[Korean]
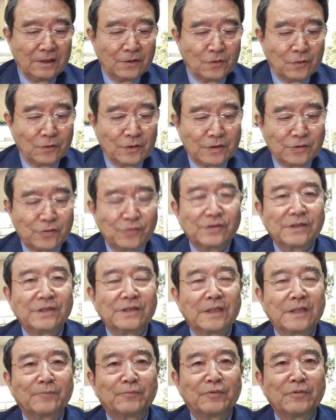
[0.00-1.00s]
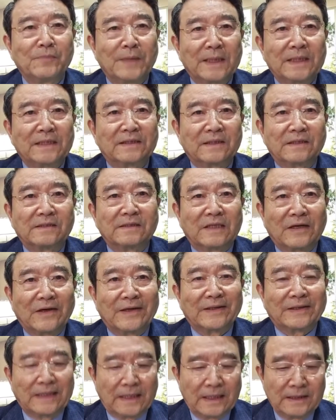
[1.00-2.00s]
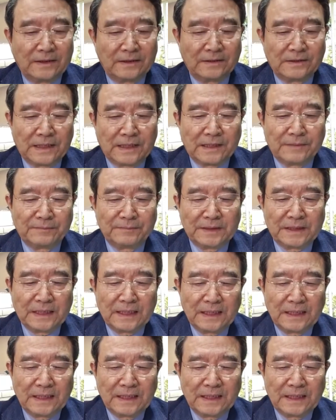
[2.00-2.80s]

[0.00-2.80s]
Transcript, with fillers: 교대 출신들이 불만이 터져 나왔다 이런 얘기입니다.